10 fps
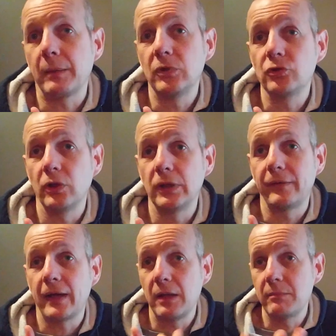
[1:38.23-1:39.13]
bisogna
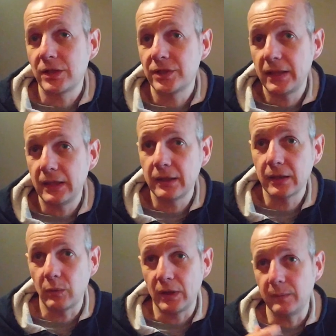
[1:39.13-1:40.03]
fare il mash
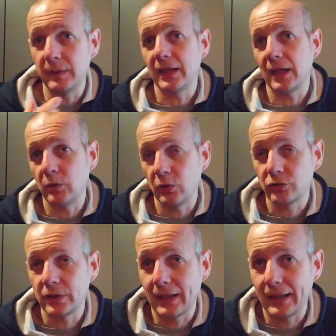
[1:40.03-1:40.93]
in, quindi mettiamo i
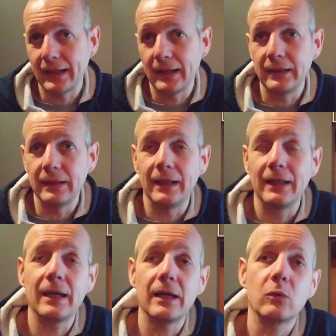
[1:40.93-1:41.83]
nostri grani
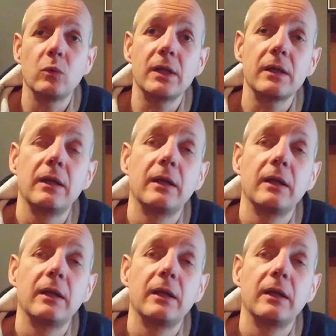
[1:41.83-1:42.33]
nell'acqua,